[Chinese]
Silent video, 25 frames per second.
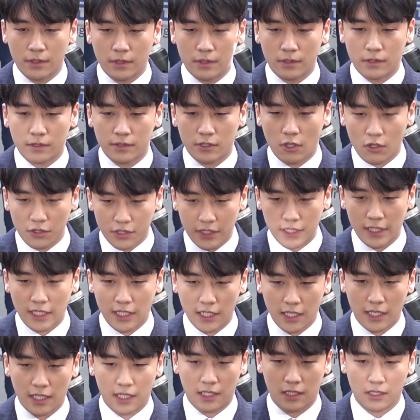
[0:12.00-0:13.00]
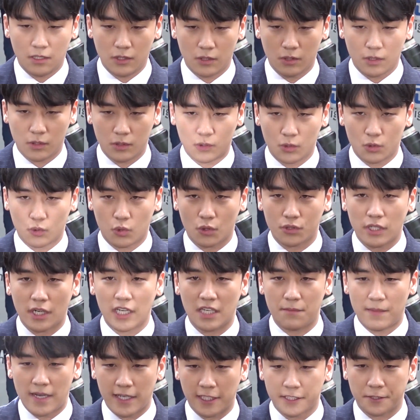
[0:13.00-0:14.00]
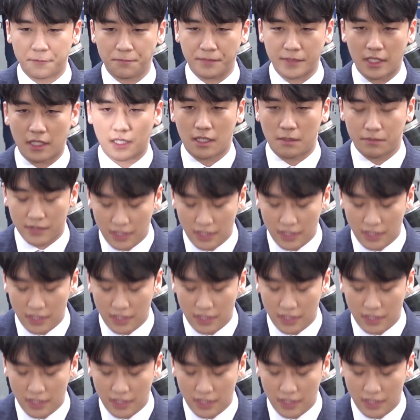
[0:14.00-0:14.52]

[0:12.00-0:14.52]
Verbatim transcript: 有媒体报道称，胜利夜店在去年二